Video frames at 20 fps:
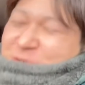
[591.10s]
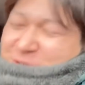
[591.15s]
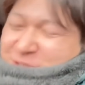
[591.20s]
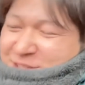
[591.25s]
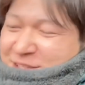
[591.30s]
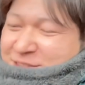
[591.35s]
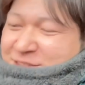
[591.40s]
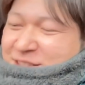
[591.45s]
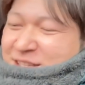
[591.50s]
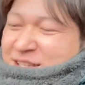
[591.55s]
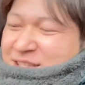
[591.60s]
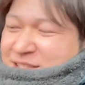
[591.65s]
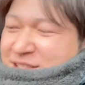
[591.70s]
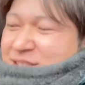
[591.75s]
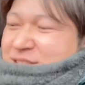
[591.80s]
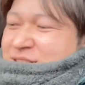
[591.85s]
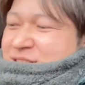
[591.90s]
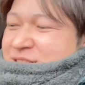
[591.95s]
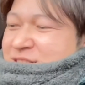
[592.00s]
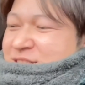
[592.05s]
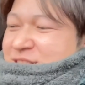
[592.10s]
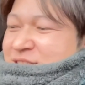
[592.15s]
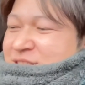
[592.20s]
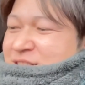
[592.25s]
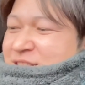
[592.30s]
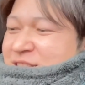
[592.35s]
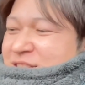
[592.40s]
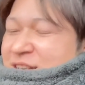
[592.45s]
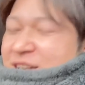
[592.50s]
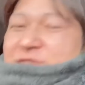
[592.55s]
うさすがに、
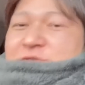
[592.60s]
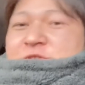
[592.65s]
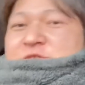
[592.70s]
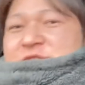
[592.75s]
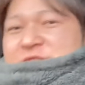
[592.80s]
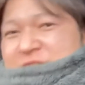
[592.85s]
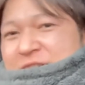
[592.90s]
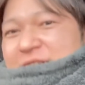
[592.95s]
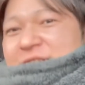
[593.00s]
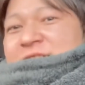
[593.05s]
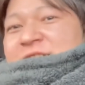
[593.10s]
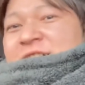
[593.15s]
イラッとして。